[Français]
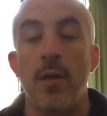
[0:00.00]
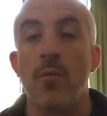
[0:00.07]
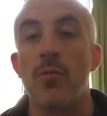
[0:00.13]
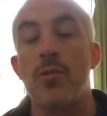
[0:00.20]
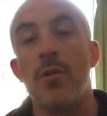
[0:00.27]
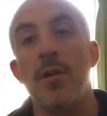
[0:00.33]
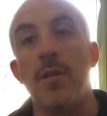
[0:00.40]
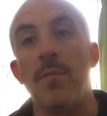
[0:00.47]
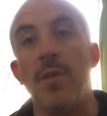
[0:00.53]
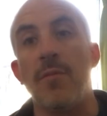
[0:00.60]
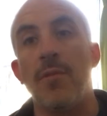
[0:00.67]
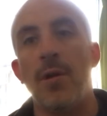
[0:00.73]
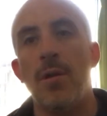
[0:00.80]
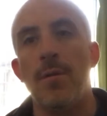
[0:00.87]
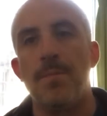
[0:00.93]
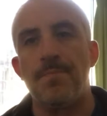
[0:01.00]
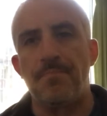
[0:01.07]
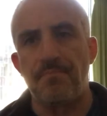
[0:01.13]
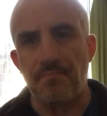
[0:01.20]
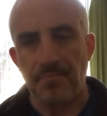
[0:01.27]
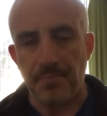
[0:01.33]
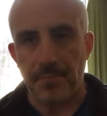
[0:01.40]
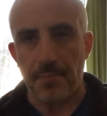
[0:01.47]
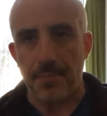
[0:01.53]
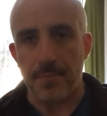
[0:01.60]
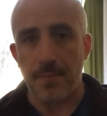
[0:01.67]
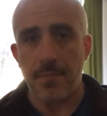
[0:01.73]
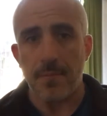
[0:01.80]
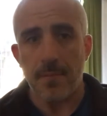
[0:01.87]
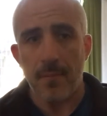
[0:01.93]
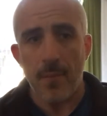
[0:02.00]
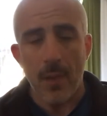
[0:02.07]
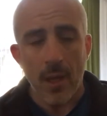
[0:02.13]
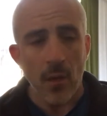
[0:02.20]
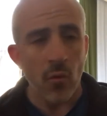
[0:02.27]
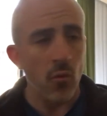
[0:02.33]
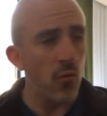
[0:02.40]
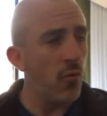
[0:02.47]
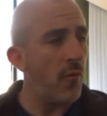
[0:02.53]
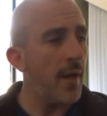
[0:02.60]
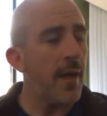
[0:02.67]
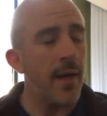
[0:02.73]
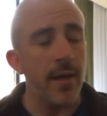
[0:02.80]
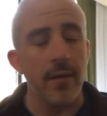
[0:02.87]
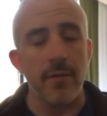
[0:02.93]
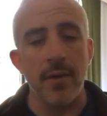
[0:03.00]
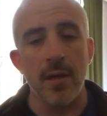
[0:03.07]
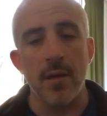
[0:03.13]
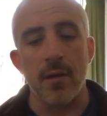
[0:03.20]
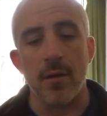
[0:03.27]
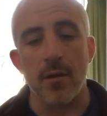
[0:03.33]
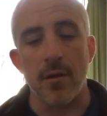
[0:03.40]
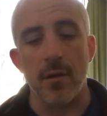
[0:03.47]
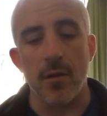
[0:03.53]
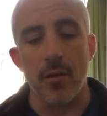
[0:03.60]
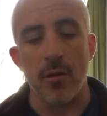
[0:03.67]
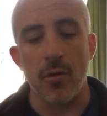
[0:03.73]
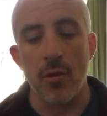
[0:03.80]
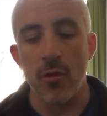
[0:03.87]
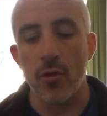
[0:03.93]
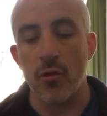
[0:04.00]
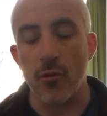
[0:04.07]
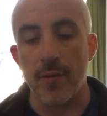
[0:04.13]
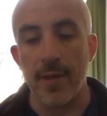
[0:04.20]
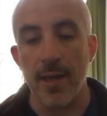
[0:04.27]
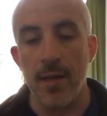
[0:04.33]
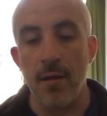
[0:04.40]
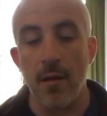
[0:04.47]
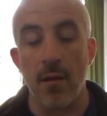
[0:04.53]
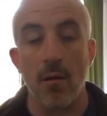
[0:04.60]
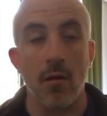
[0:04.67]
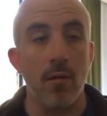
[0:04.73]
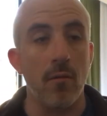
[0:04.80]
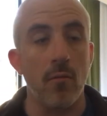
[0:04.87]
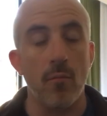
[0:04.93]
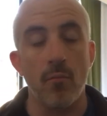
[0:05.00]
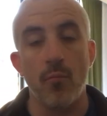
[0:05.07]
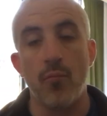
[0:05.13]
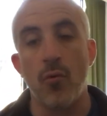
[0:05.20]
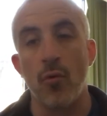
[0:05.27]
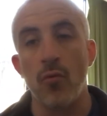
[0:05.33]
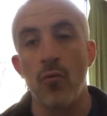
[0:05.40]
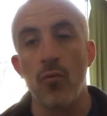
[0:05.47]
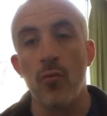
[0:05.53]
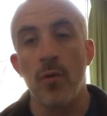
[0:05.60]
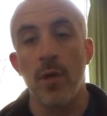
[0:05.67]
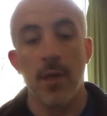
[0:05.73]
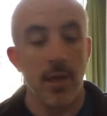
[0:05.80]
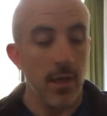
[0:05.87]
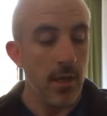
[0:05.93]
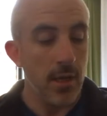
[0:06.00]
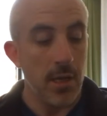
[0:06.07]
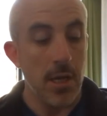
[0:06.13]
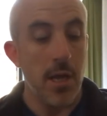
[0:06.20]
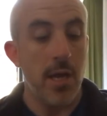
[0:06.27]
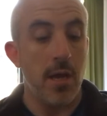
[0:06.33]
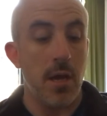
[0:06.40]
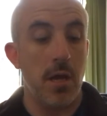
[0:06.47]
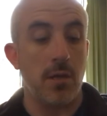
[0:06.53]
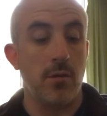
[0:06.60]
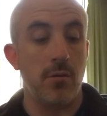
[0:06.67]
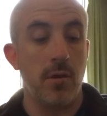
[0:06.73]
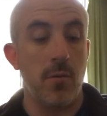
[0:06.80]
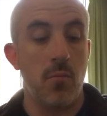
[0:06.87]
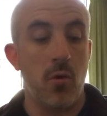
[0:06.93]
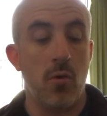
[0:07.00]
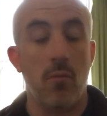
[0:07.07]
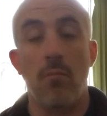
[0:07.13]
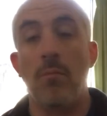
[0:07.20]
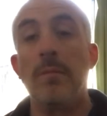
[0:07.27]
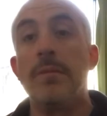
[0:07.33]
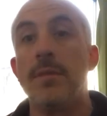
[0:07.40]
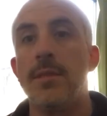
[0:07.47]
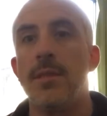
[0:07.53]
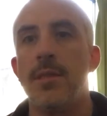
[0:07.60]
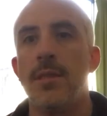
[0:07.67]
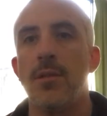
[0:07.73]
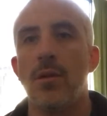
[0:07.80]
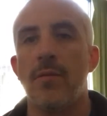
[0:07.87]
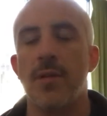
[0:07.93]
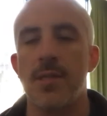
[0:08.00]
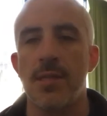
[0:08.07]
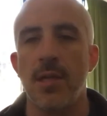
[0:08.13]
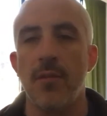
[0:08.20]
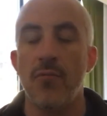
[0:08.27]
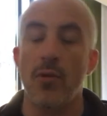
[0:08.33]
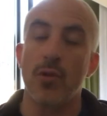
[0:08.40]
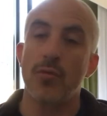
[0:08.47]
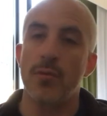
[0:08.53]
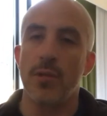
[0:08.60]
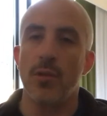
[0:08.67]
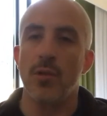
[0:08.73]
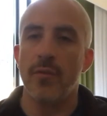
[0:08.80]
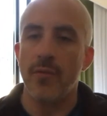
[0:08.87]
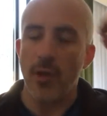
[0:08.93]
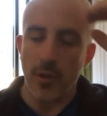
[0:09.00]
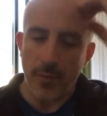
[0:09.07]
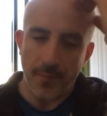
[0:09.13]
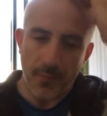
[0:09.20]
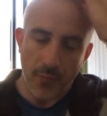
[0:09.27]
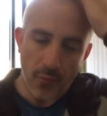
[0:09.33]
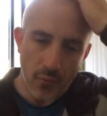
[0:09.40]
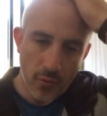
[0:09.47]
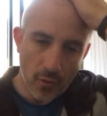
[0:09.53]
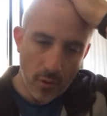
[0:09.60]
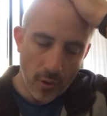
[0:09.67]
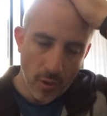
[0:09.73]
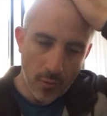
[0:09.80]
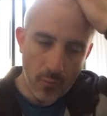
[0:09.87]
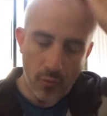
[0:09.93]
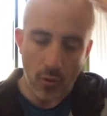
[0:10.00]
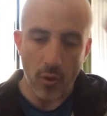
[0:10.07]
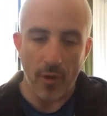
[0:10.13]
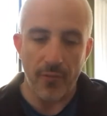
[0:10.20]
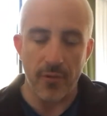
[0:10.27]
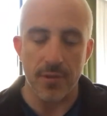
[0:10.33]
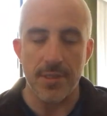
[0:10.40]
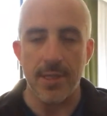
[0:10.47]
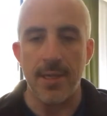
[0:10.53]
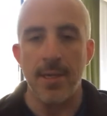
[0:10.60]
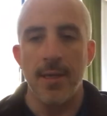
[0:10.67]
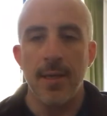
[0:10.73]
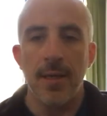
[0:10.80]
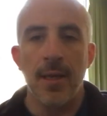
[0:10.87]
et 11h30 de vol. Donc nous voilà arrivés dans notre hôtel. Alors pour nous, il est actuellement 17h27, vous rajoutez 9h pour, pour l'heure français